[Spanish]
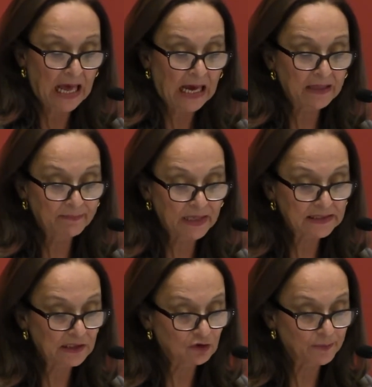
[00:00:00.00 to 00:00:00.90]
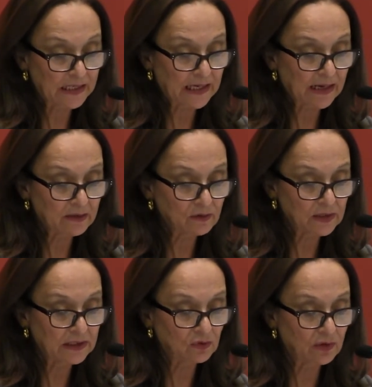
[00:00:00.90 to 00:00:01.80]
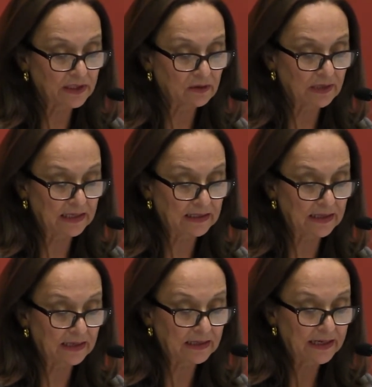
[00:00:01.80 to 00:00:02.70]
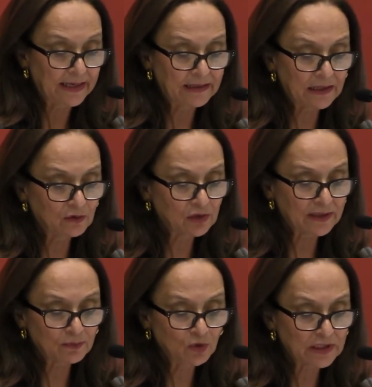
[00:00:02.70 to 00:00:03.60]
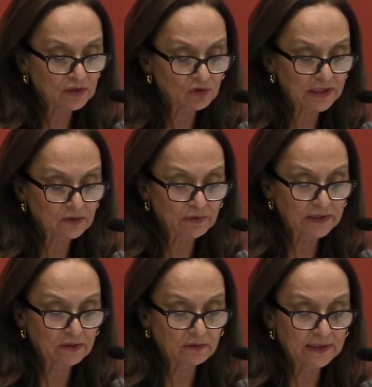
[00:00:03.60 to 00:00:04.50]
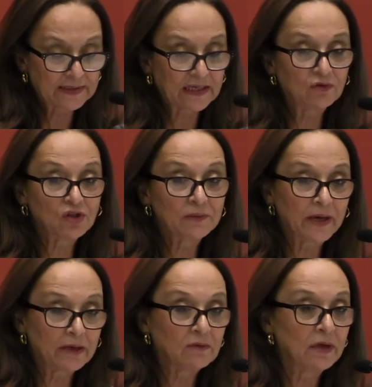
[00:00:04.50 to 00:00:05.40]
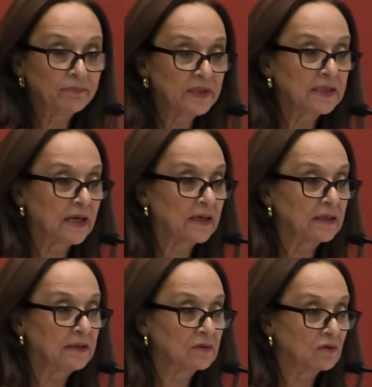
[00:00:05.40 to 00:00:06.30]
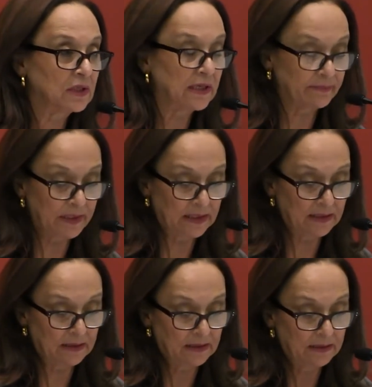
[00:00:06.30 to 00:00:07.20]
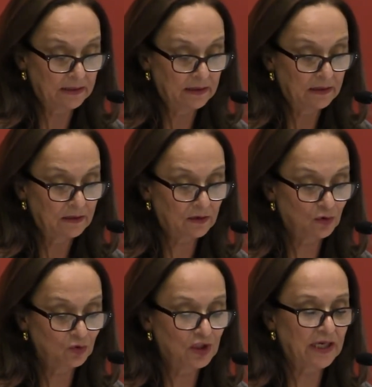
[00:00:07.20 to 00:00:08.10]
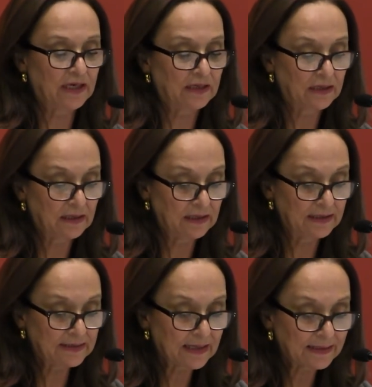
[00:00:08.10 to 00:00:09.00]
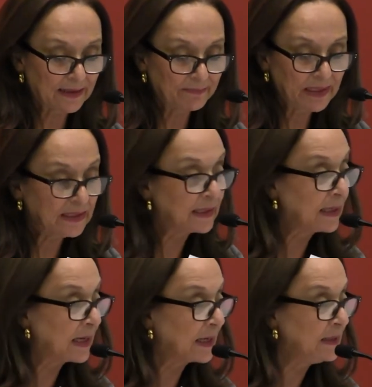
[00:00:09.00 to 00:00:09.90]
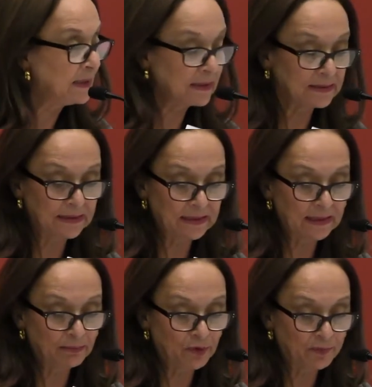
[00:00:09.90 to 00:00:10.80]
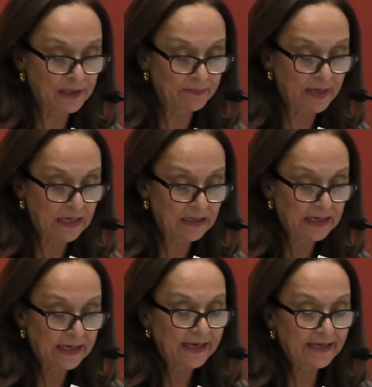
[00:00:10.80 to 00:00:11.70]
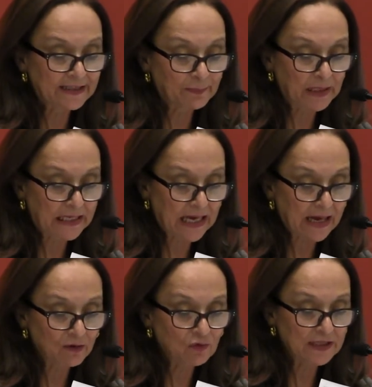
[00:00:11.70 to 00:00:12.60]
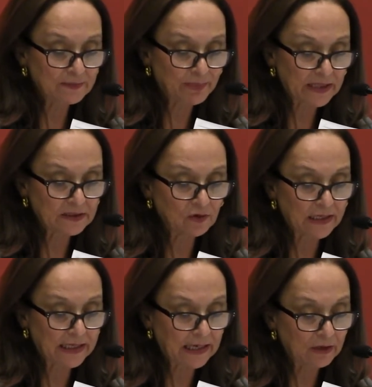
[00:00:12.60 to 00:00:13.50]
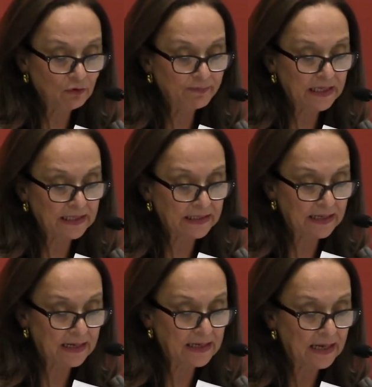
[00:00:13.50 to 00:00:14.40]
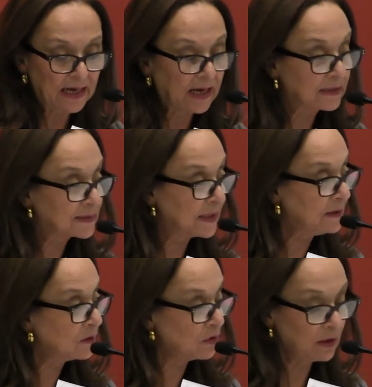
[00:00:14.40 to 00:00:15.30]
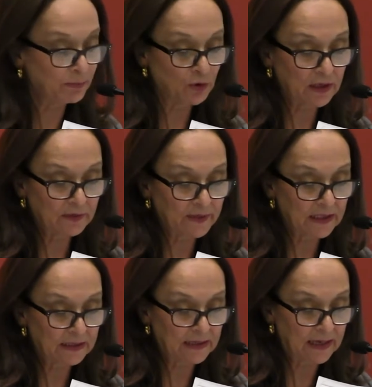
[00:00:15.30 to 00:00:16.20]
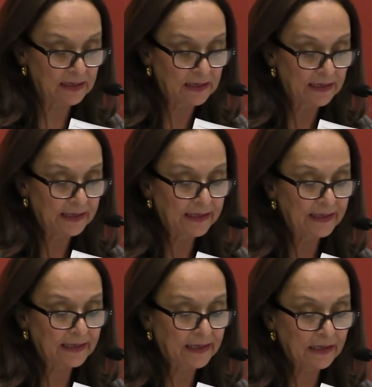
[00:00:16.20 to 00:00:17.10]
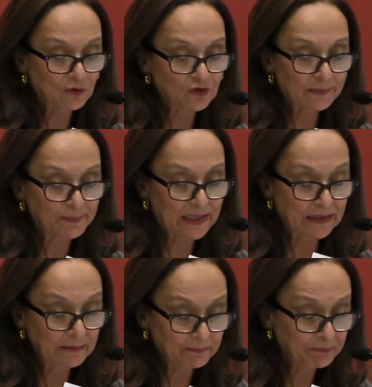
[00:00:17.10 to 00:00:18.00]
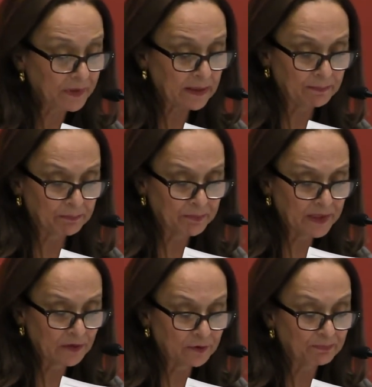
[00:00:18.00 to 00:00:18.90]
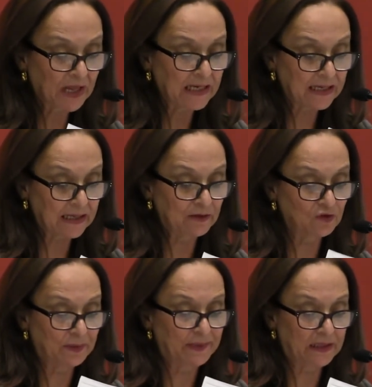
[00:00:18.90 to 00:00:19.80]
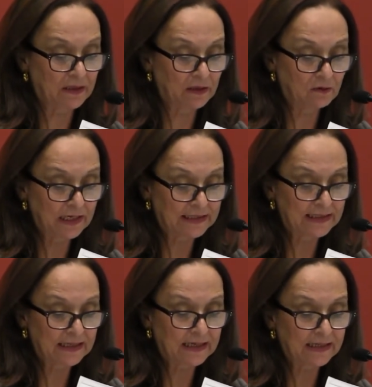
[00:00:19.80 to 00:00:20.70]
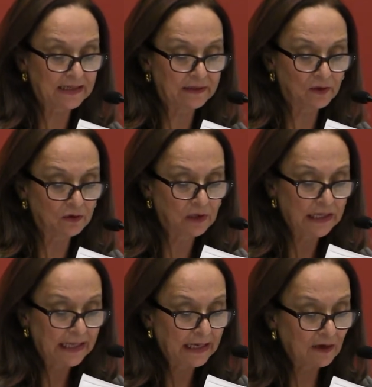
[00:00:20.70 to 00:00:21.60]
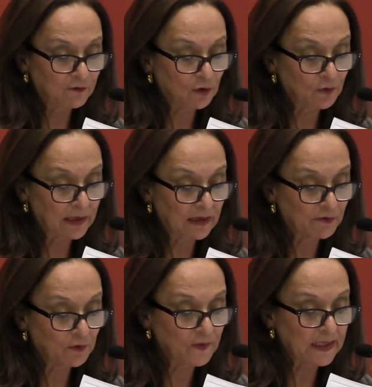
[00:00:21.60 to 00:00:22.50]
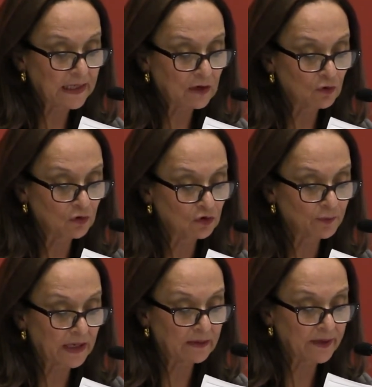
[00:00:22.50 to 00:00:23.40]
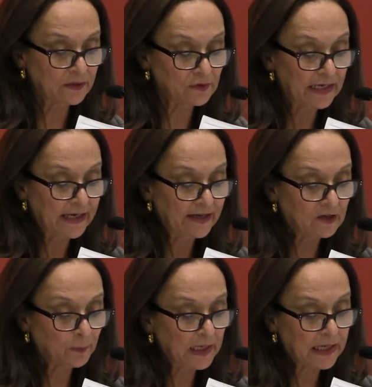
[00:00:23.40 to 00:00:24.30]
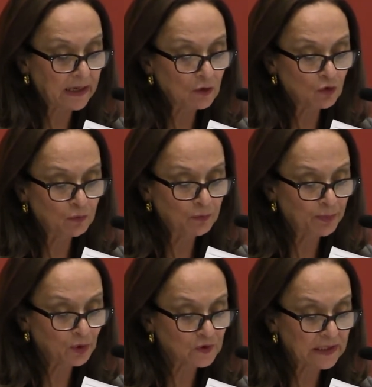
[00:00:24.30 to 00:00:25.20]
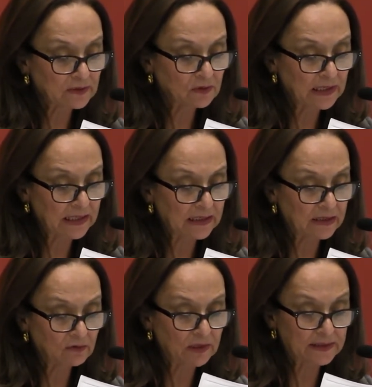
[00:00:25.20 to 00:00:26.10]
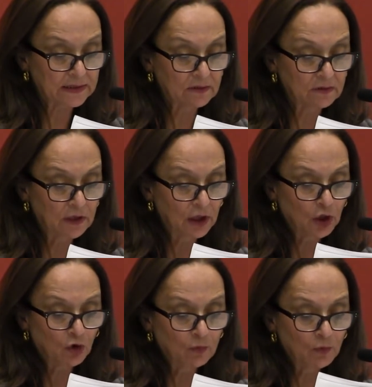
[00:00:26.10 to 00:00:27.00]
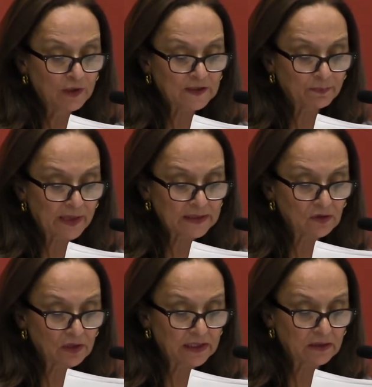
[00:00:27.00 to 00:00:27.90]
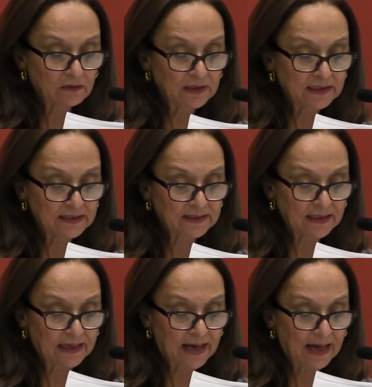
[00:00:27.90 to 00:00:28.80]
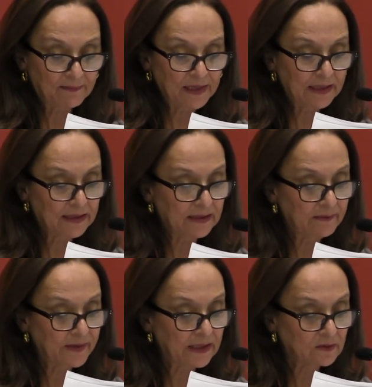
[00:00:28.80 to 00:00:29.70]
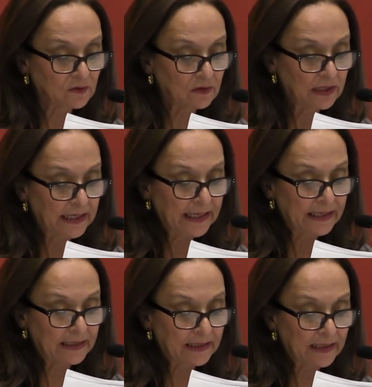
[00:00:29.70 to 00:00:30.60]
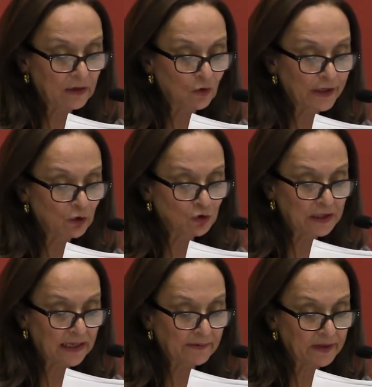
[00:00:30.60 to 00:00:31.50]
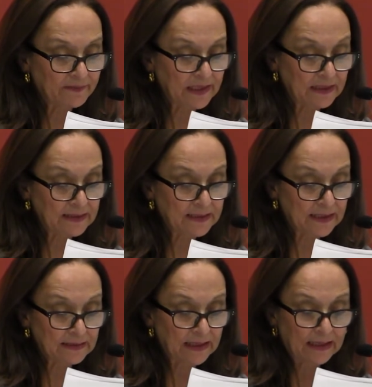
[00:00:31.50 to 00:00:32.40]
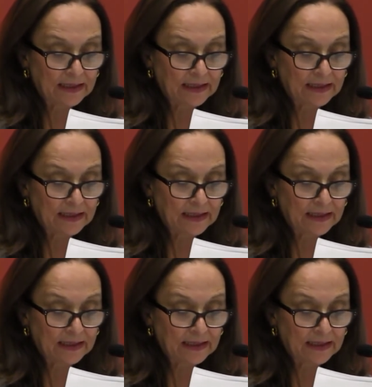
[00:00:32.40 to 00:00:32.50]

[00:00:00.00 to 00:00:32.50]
además de los mercados y su regionalidad, entre otras muchas otras cuestiones que nos llevaron a pensar históricamente. Tuché, exactamente ahí residía el problema explicar un espacio lejano y marginal al centro del poder virreinal, el lejano septentrion, perdón, lejano septentrión, la tierra adentro, la, la, frontera con los bárbaros, explicarlo como un proceso de larga duración, como un espacio región inextricable y diverso en el que no encontraba evidencias